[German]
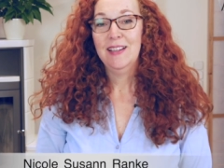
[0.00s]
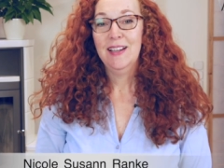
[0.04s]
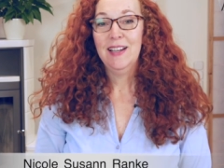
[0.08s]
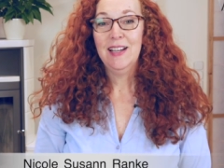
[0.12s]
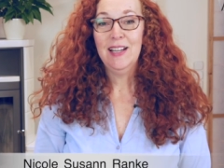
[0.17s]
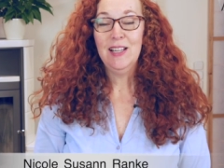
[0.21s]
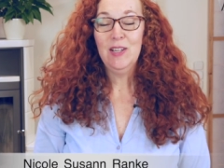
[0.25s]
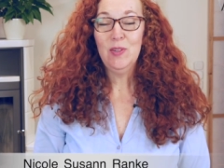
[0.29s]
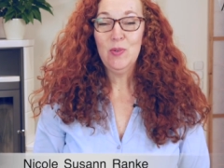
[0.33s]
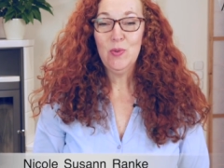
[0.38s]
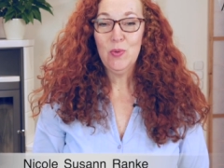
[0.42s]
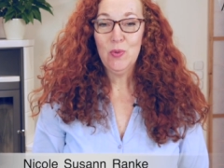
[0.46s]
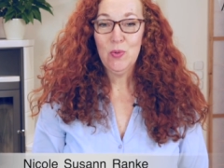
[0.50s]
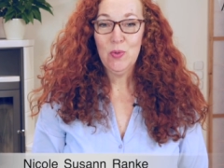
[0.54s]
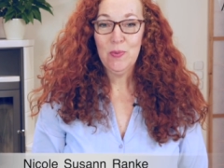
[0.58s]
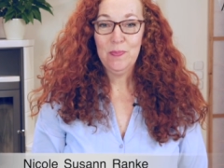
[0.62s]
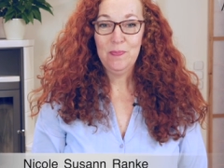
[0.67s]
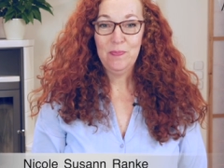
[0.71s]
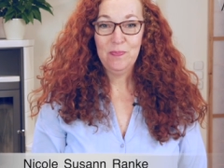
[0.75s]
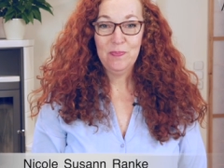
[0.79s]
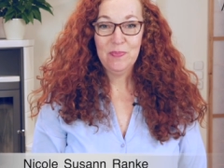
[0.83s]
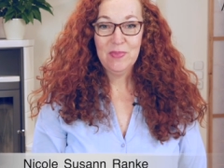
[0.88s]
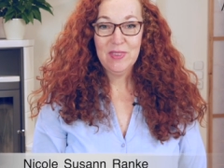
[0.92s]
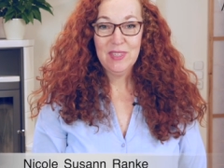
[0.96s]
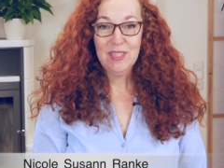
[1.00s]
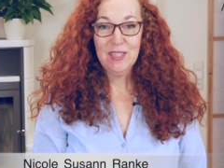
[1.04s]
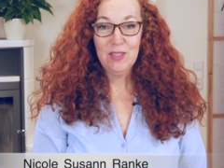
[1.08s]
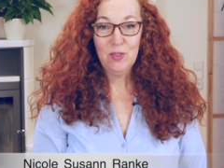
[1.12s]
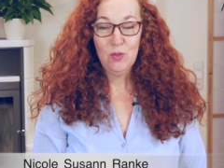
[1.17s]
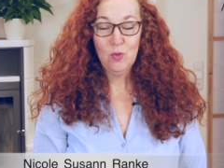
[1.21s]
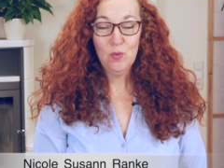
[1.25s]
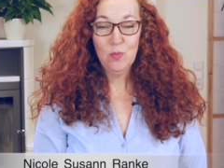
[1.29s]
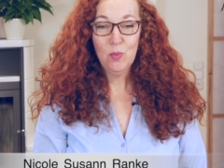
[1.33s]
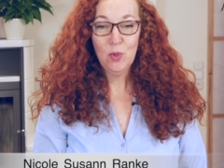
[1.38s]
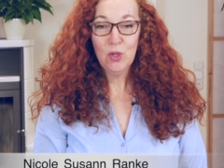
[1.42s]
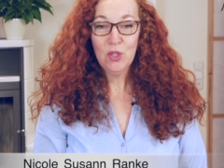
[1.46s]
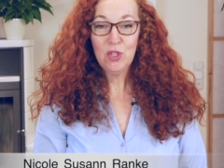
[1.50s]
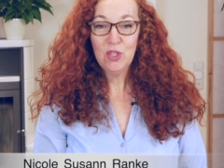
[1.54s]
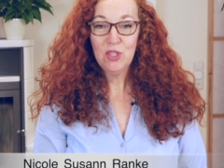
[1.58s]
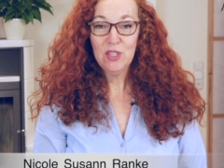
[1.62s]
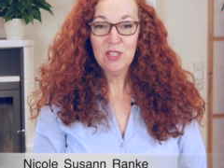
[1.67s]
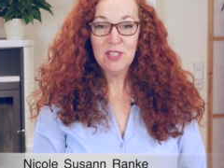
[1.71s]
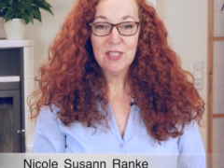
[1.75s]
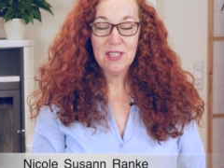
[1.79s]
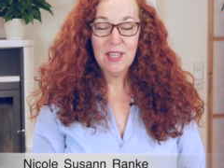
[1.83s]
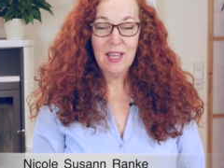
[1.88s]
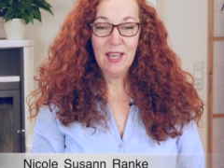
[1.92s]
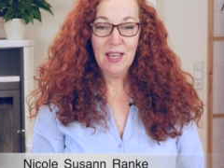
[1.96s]
Hallo, du
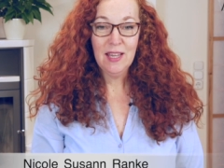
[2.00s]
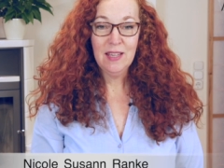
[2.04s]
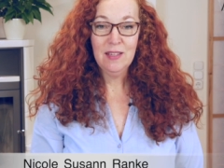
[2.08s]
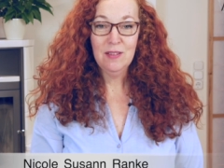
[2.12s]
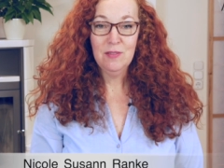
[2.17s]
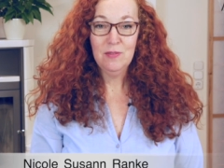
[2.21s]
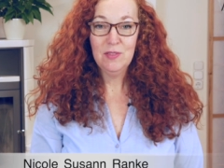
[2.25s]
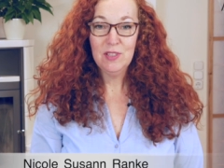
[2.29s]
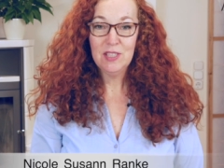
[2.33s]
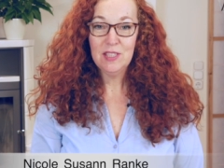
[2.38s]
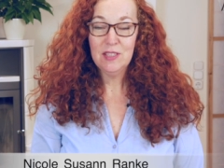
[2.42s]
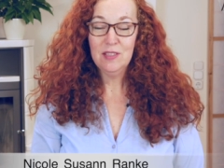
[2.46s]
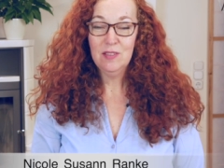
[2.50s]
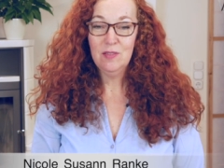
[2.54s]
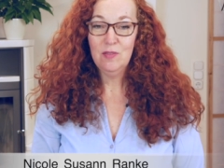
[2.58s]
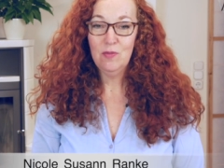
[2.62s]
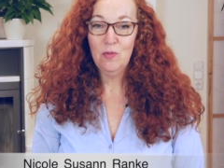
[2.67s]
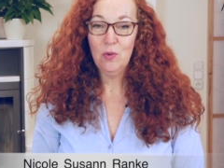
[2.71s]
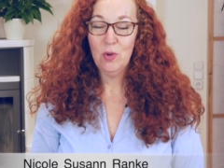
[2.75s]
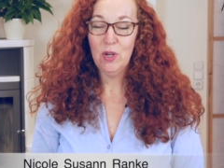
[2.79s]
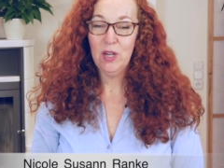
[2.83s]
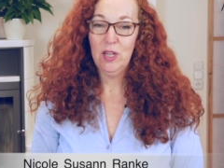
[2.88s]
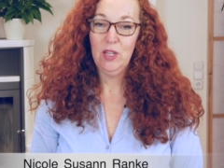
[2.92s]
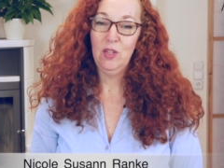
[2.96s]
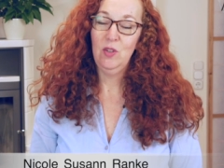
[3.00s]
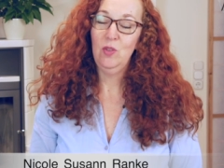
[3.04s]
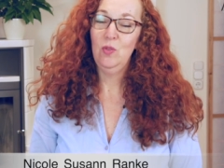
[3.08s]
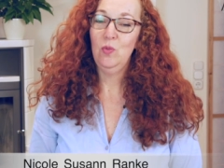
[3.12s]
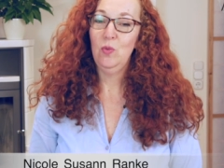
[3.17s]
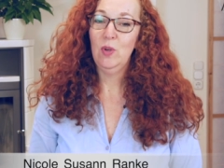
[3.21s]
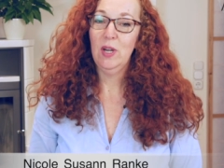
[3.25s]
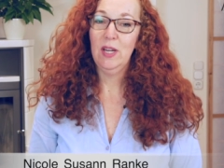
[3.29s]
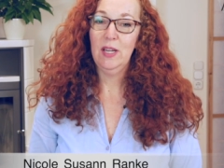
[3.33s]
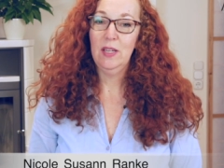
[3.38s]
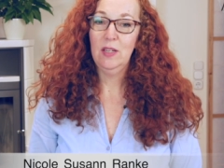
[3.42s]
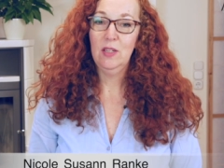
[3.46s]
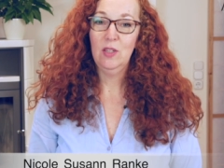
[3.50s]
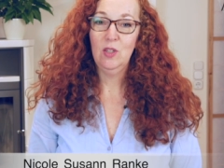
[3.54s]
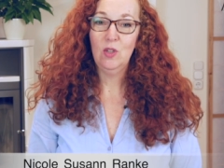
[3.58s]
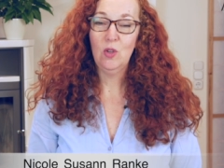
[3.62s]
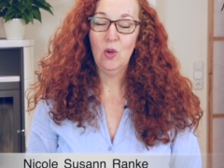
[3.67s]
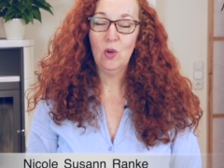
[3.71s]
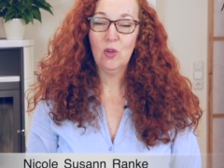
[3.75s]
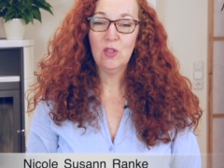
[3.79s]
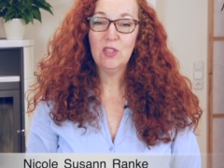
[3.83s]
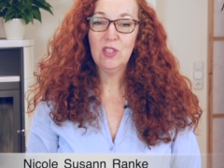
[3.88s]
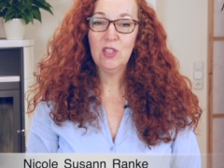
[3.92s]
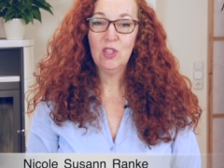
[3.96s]
möchtest gerne wissen, woran du einen
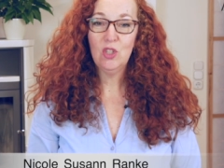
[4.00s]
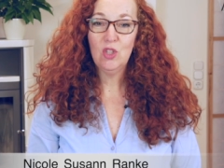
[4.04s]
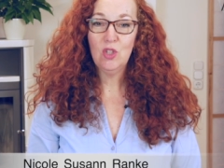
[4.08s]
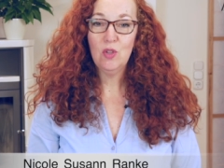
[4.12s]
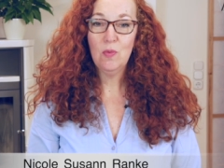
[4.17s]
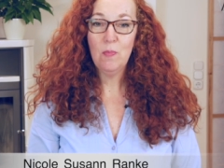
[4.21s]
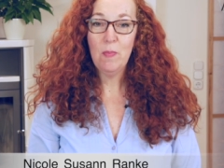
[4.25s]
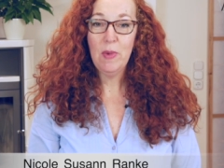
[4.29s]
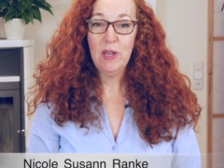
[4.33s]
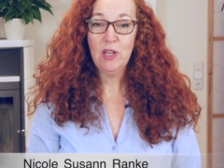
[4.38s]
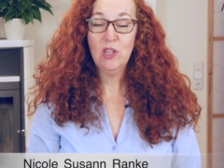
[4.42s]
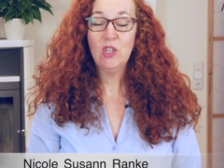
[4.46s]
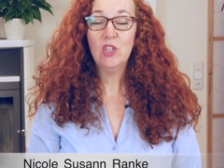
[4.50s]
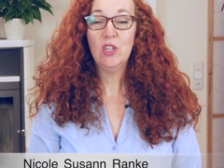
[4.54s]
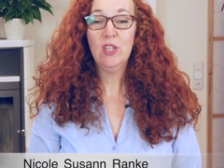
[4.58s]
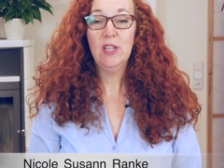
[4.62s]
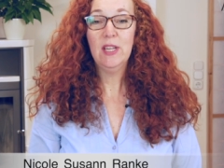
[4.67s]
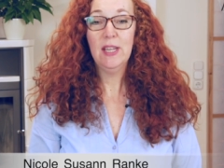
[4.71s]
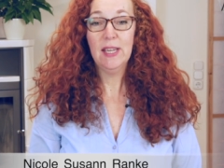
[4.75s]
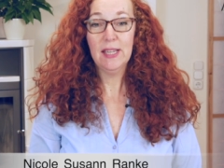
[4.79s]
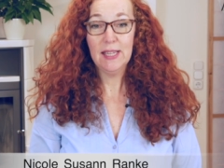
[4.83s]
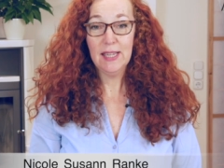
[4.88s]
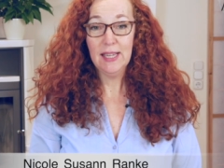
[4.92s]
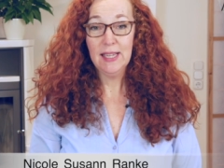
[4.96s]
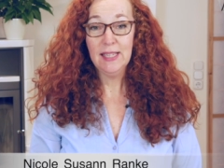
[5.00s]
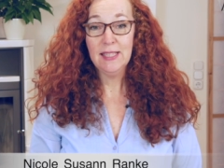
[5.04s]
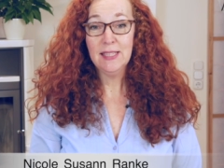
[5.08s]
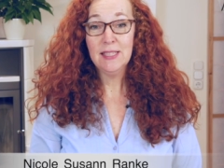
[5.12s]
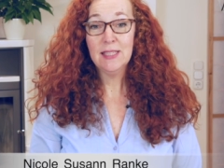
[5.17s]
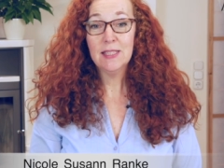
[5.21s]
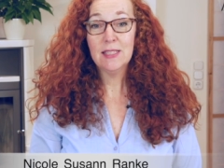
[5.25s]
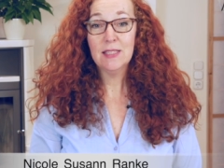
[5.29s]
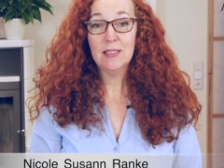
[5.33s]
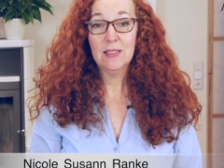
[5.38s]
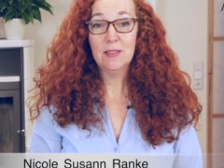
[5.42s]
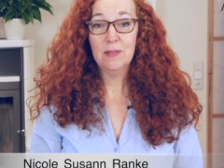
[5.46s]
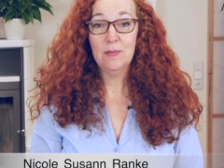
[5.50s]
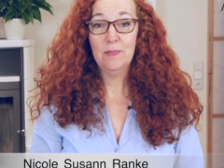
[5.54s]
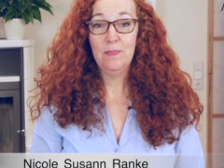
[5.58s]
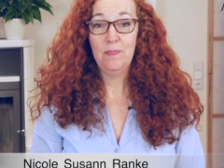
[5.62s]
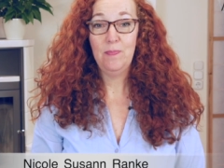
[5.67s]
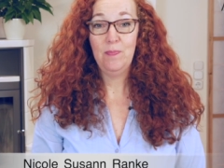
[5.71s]
toxischen Menschen erkennst,